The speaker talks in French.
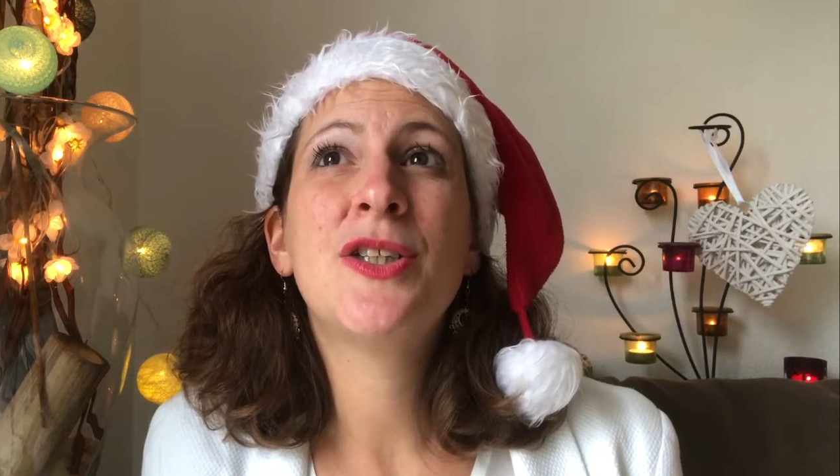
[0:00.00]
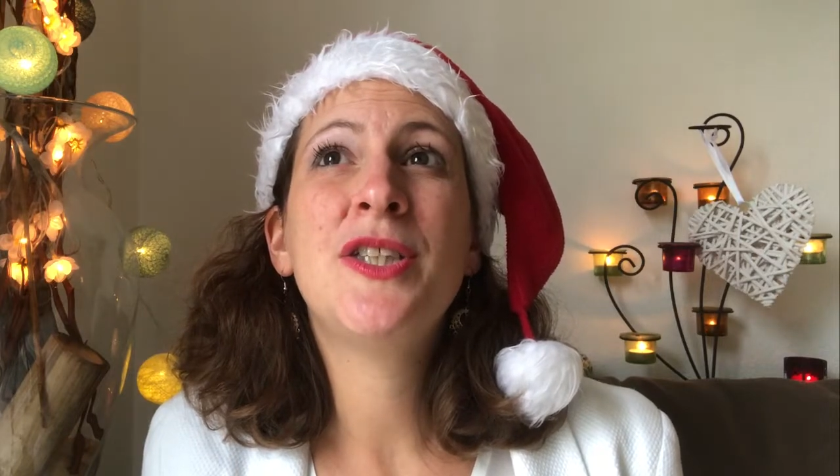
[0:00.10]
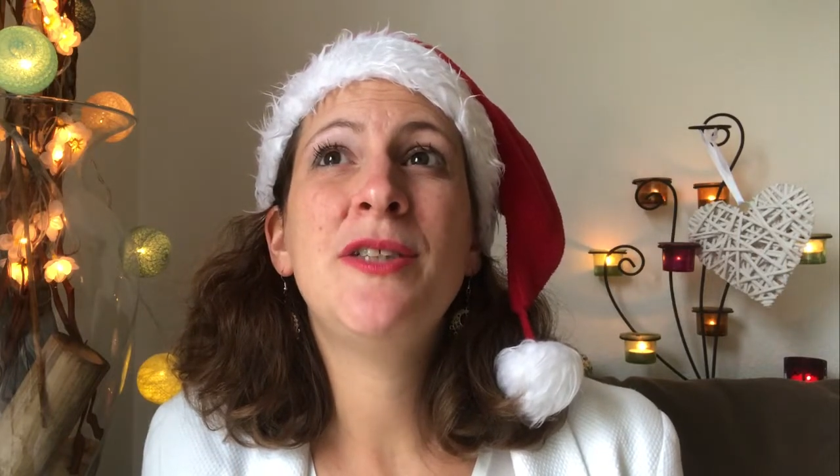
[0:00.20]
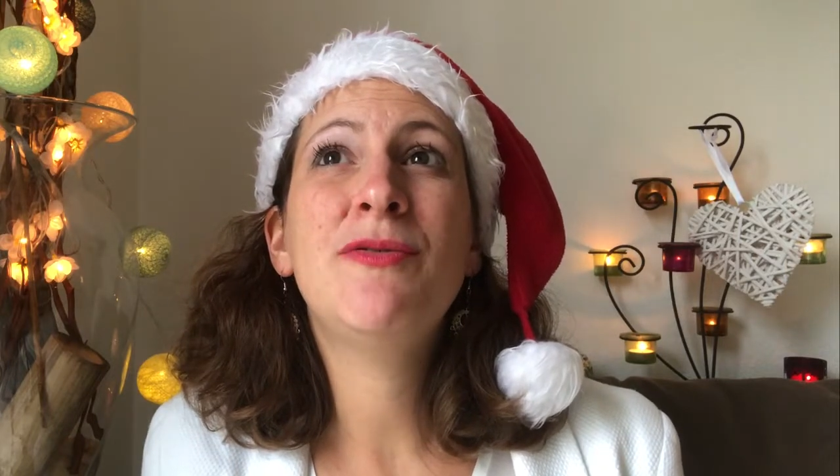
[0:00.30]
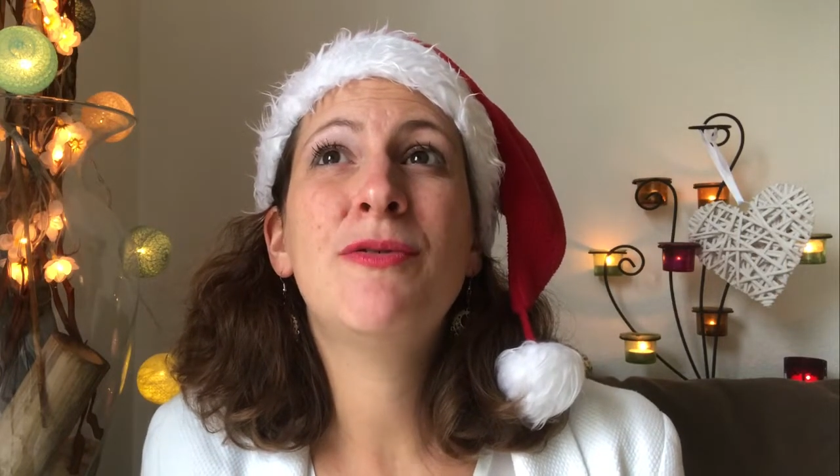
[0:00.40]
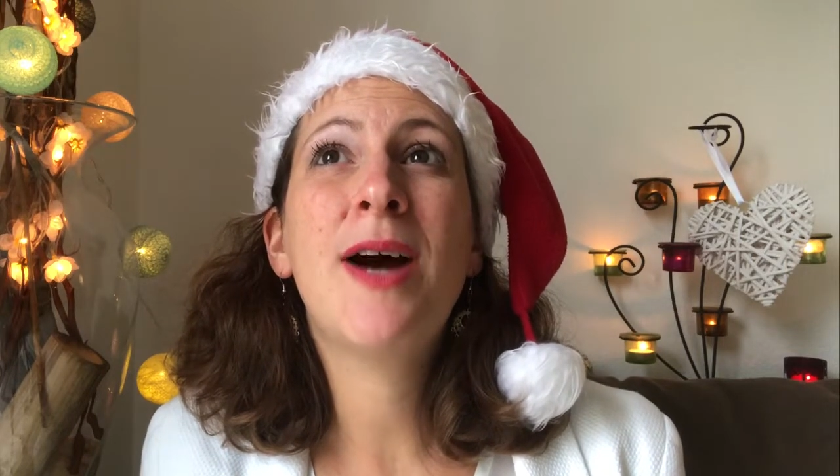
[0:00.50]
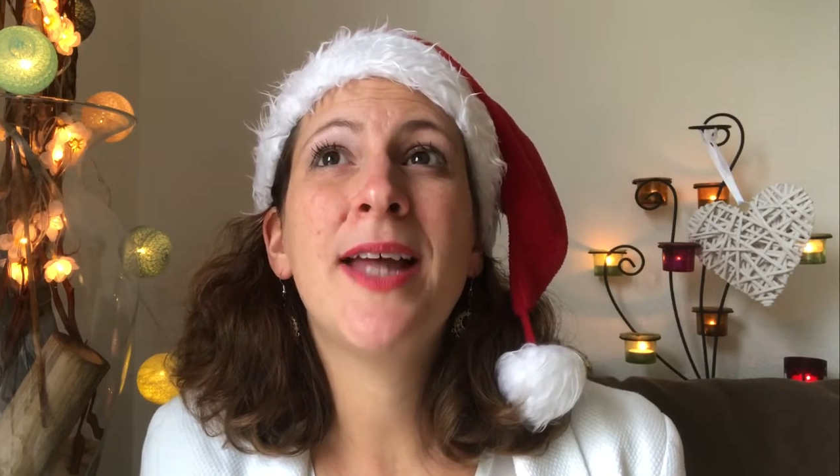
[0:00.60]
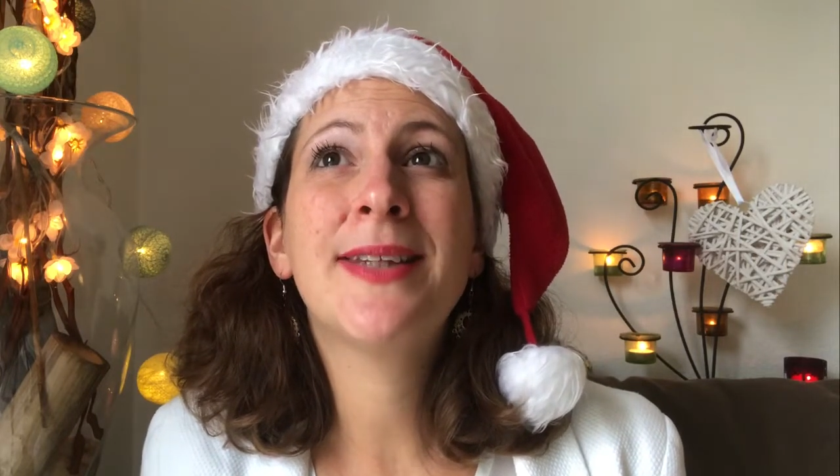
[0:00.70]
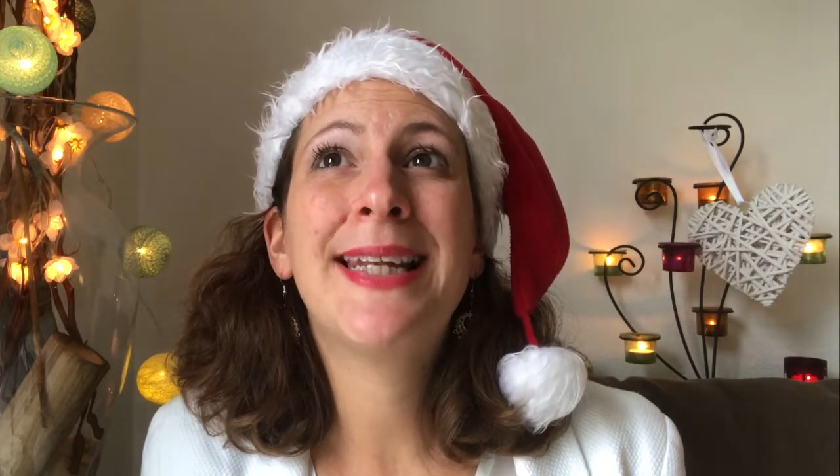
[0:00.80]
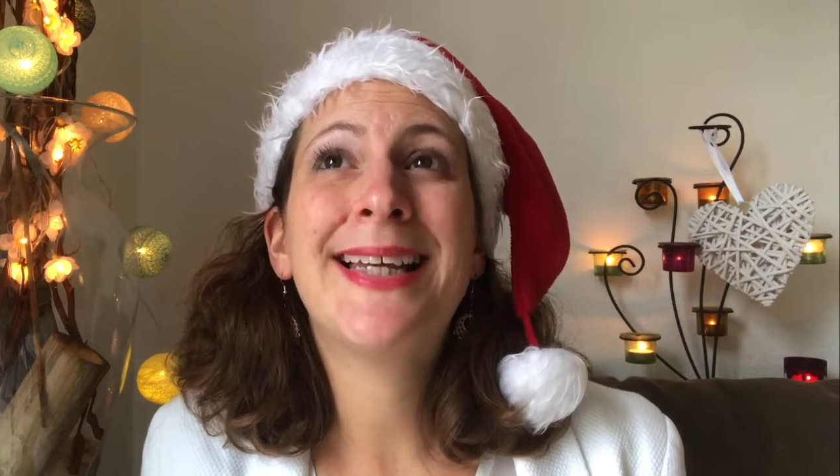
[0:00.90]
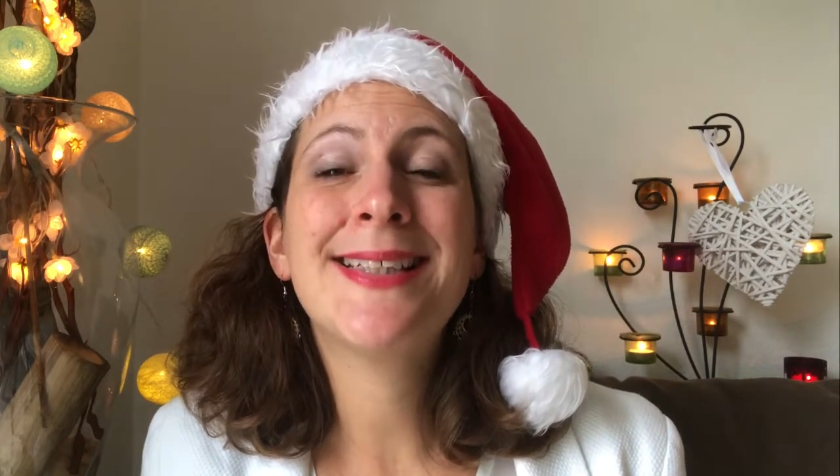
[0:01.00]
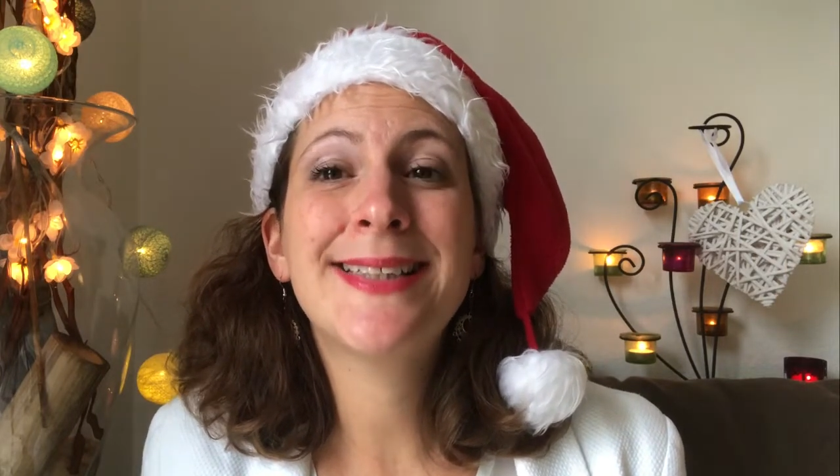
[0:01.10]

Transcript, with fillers: j'y vois de la